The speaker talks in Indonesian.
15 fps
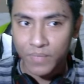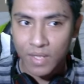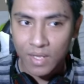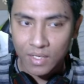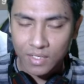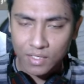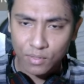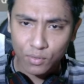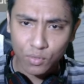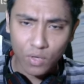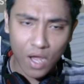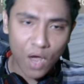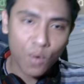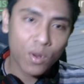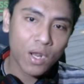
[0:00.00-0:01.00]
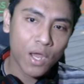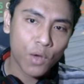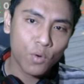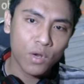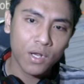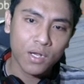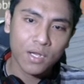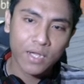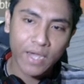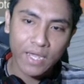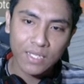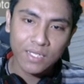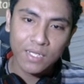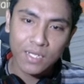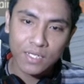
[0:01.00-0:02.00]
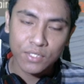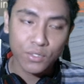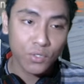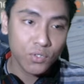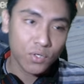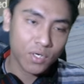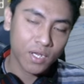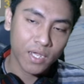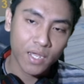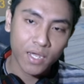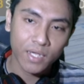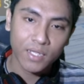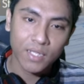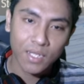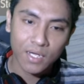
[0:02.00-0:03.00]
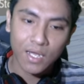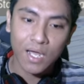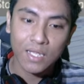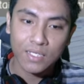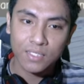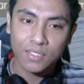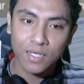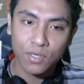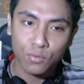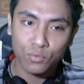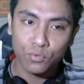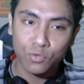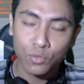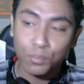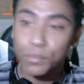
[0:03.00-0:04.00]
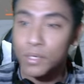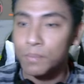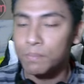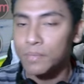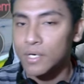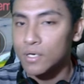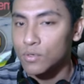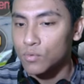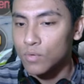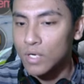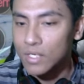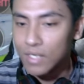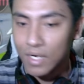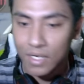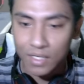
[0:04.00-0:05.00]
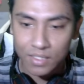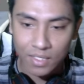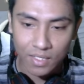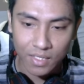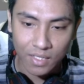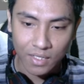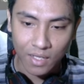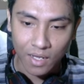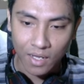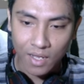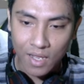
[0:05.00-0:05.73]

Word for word: Jadi untuk awal-awal kayaknya cocok lah ya kita gacha untuk memperkuat karakter kita.